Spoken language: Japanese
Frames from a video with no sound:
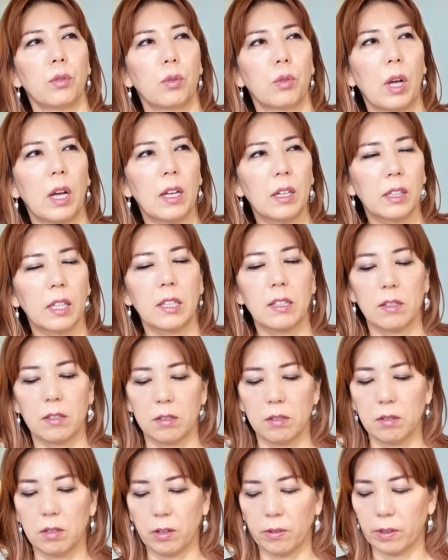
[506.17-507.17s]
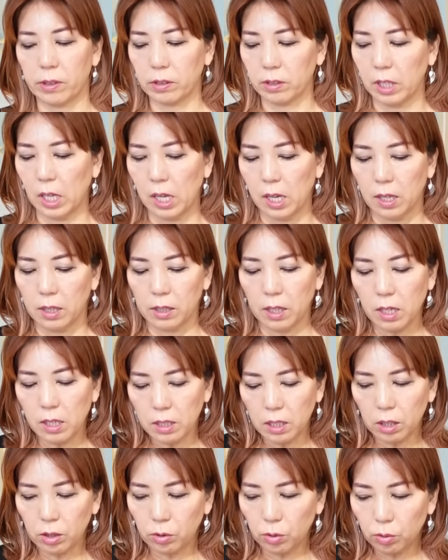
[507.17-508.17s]
完結するんじゃなく、他
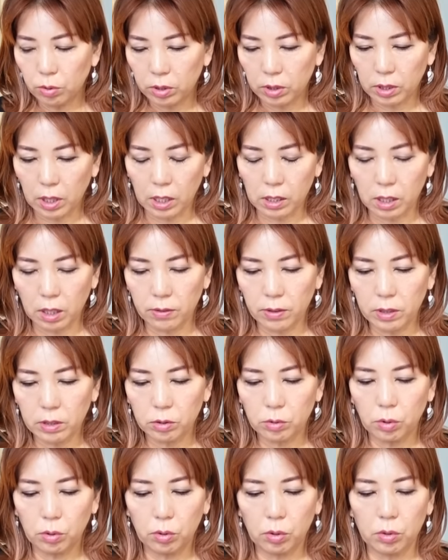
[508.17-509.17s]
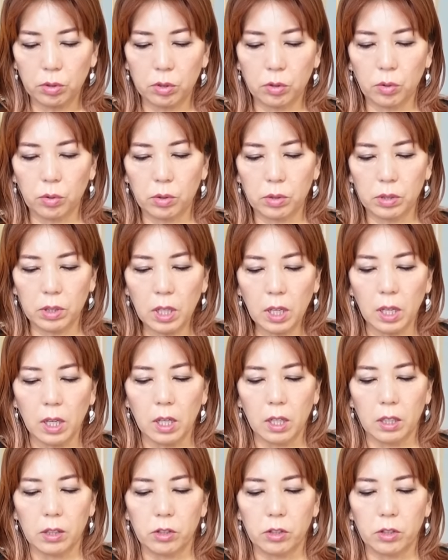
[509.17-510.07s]
者と関わることによって